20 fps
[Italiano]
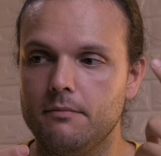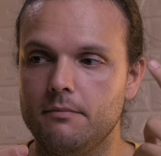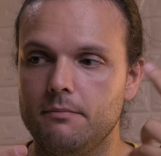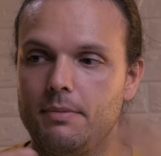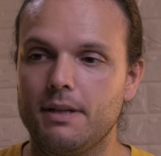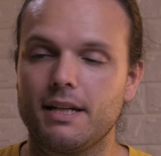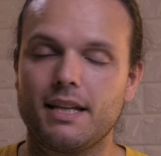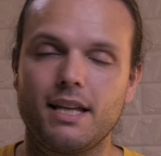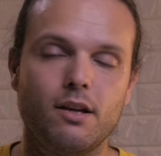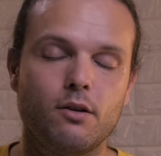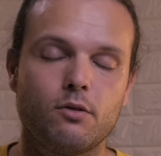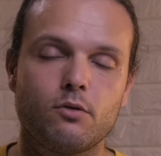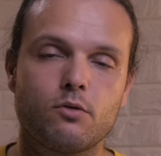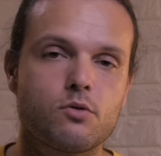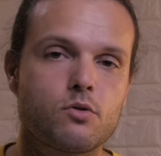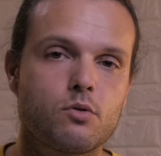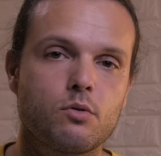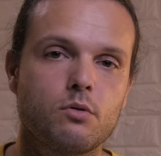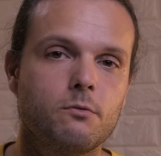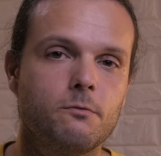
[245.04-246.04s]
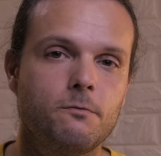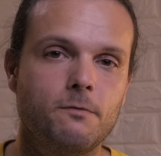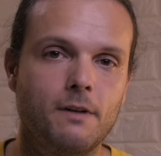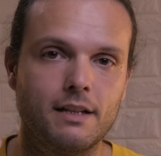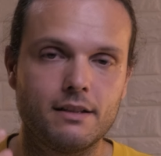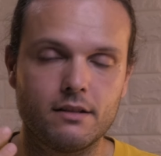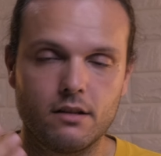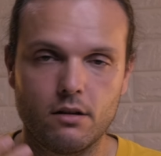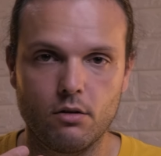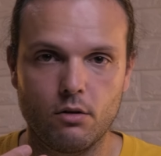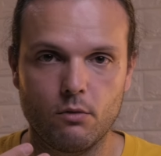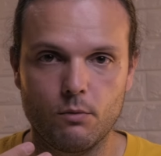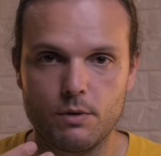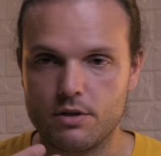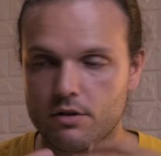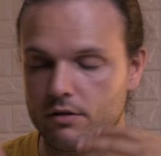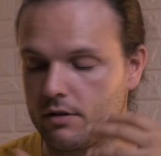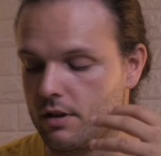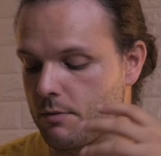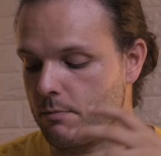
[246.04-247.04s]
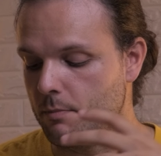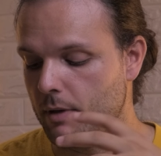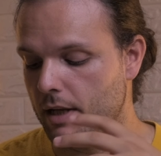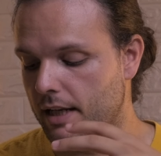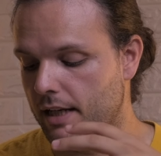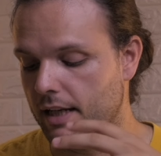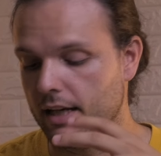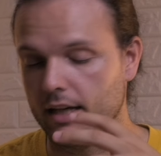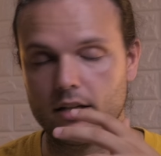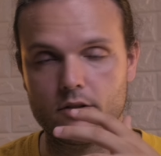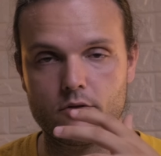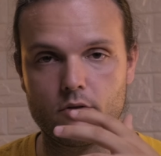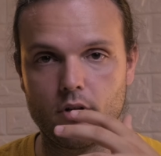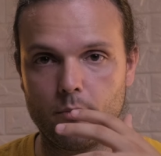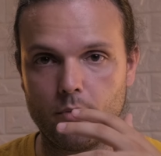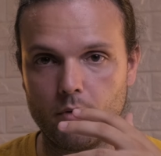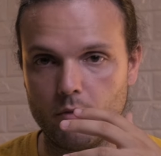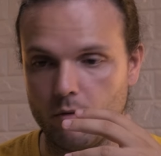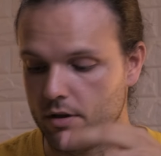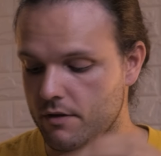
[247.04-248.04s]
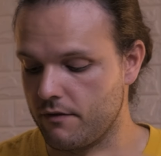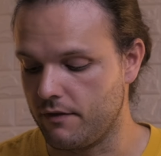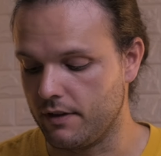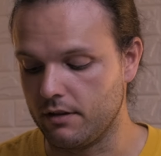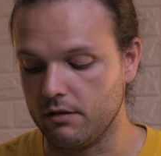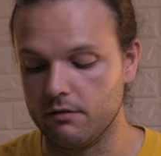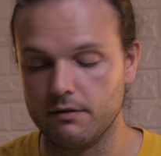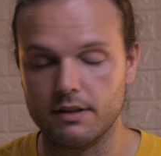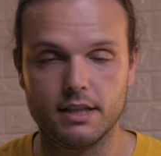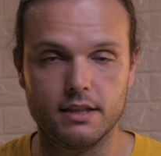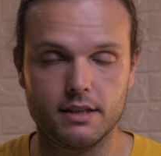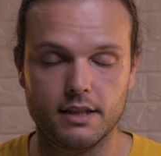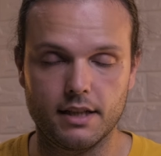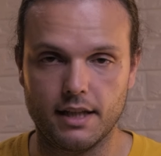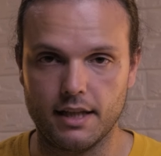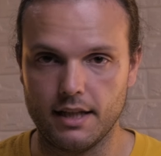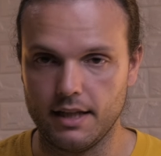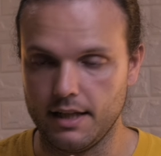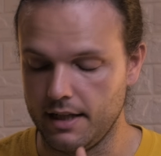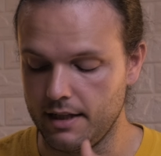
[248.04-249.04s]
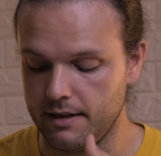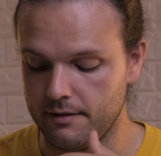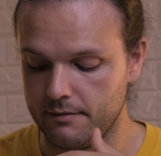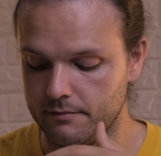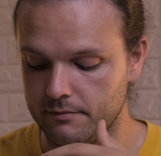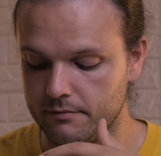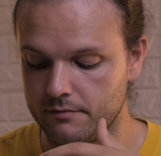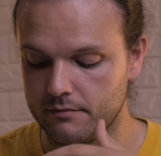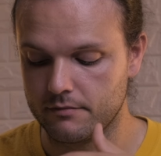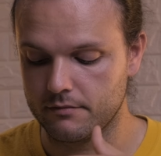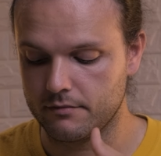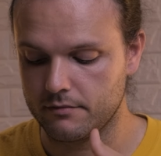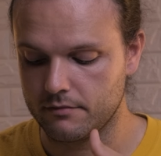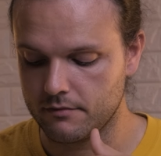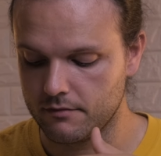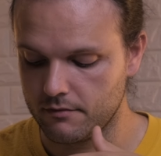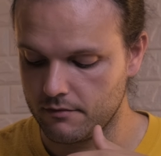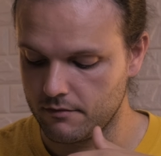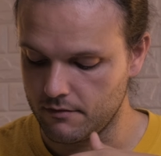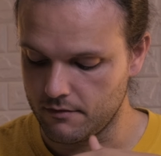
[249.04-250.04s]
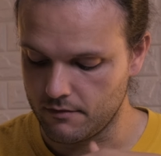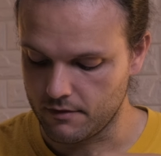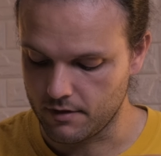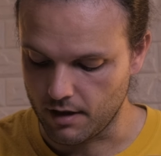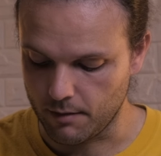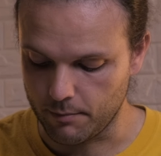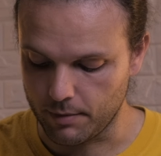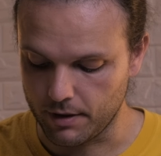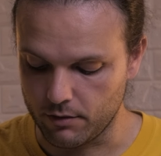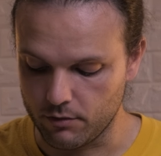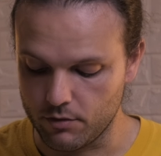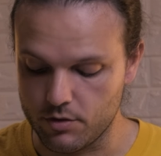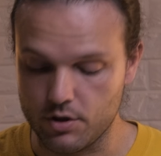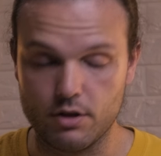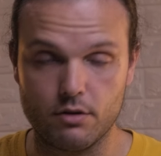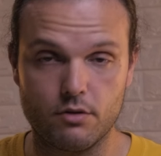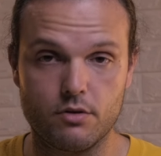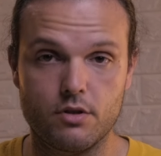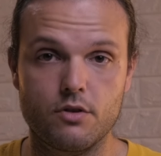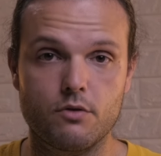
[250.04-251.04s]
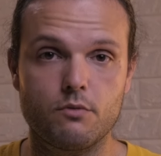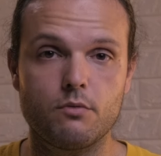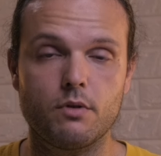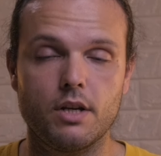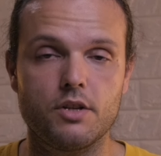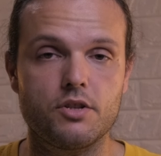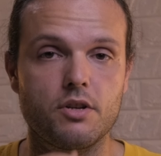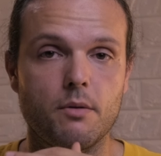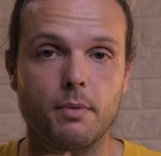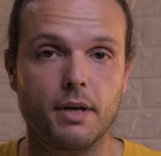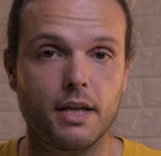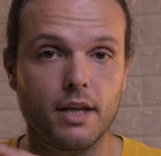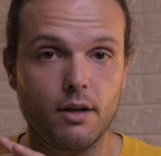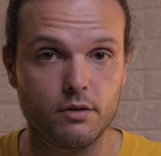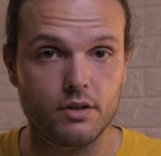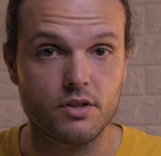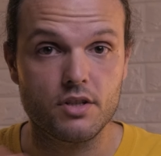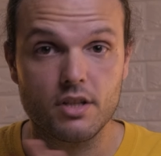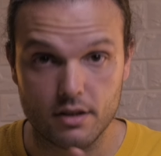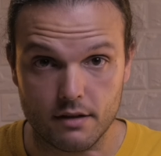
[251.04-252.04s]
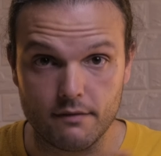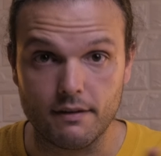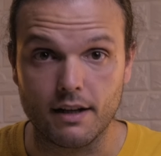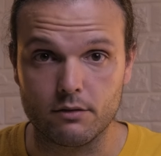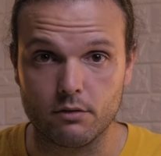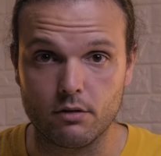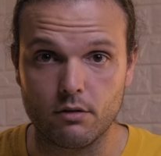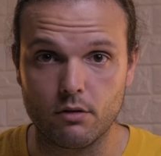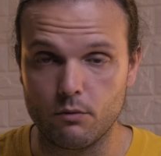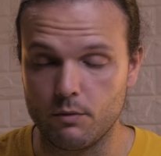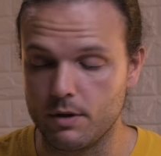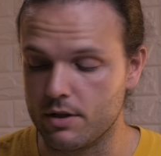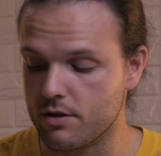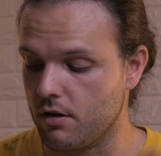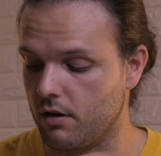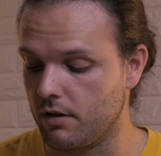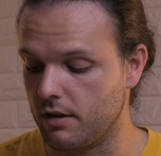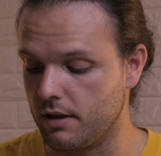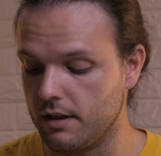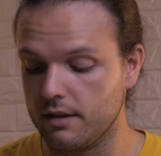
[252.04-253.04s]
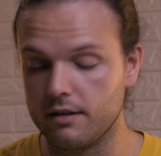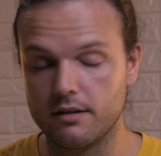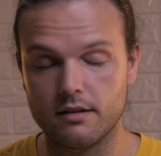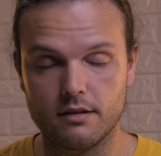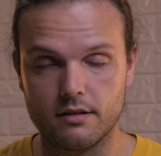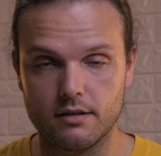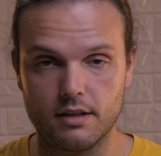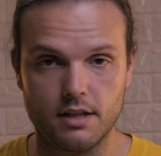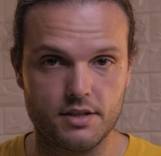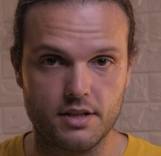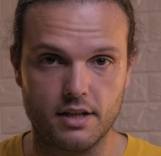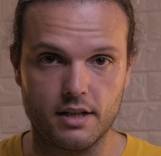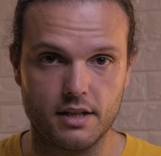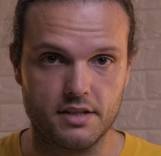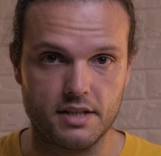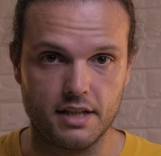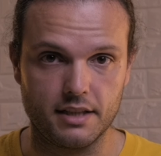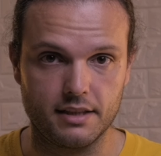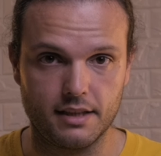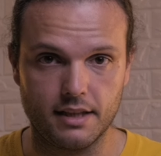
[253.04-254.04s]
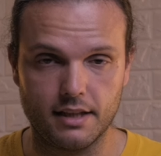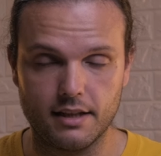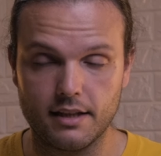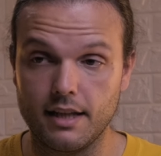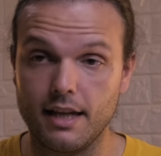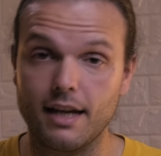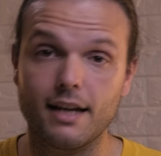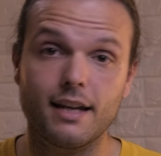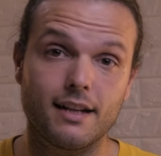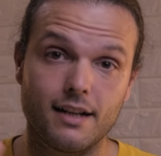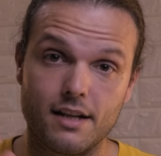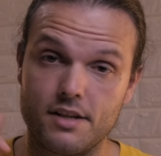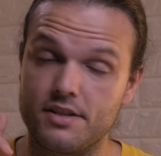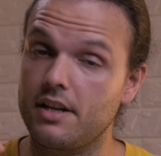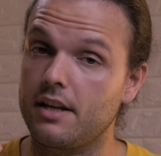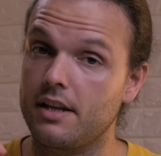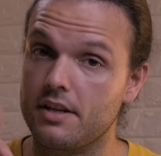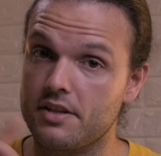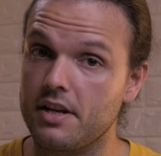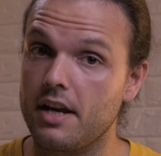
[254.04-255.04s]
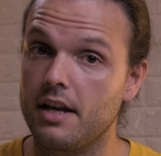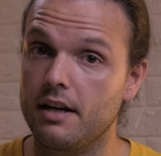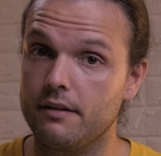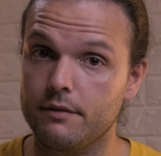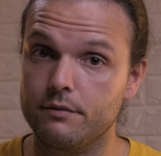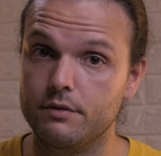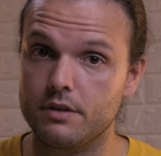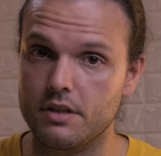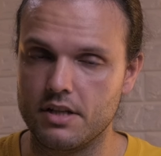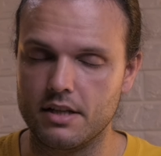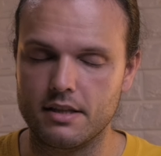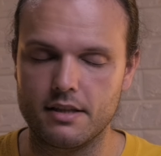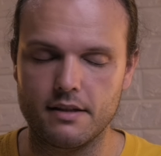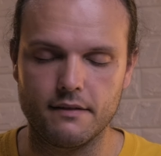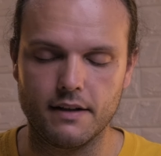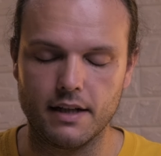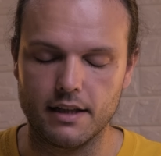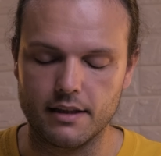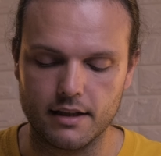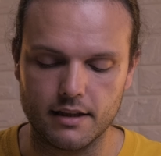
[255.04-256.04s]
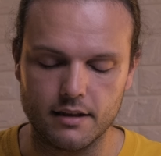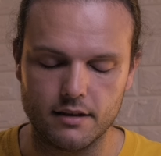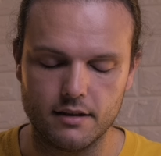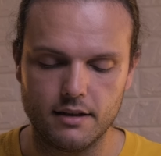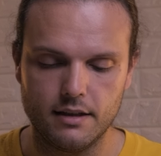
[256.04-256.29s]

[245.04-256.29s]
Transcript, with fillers: Perché io non sono un fan dell'Always On Display neanche sull'Apple Watch, infatti lo vedete che... È appena lo giro si scurisce perché ho disattivato l'Always On nel serie 7 e anche nel serie 6 l'avevo disattivata